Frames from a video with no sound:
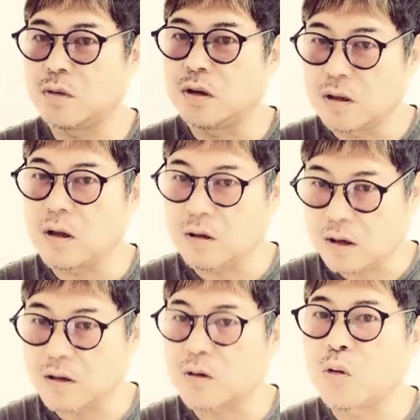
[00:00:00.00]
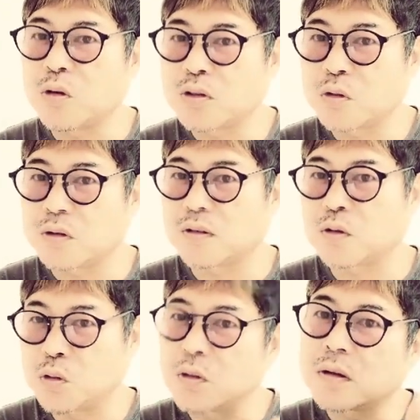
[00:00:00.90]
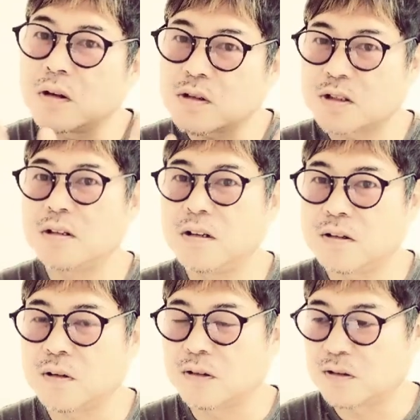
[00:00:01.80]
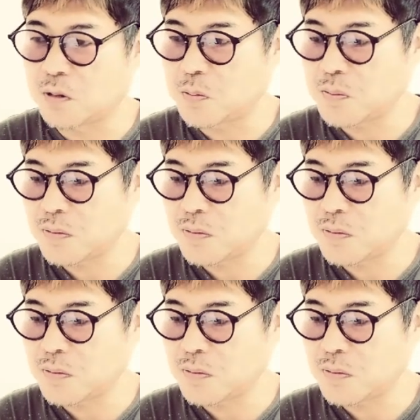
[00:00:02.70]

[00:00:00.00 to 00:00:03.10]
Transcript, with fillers: メンでかなり高視聴率を取ってるシリーズなんですよ。